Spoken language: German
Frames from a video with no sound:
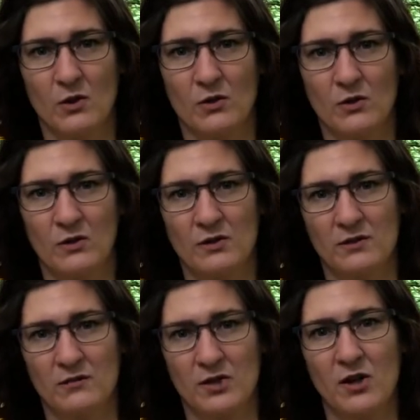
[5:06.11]
Und
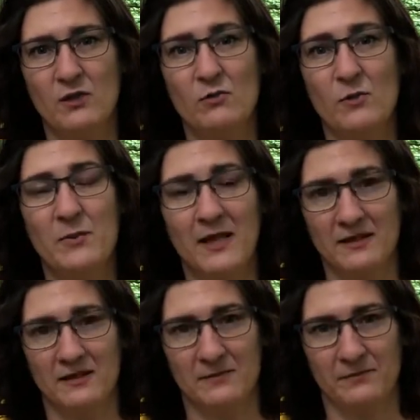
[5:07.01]
wir können nur
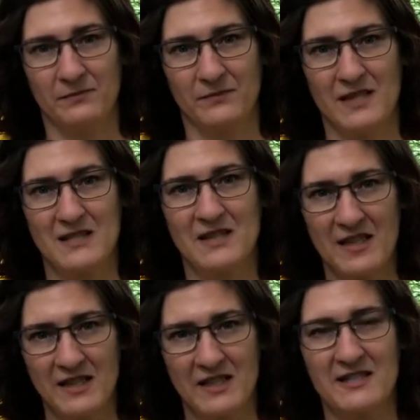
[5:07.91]
beten, dass
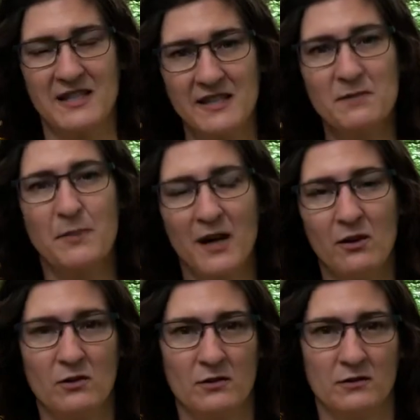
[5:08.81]
der, der es jetzt braucht,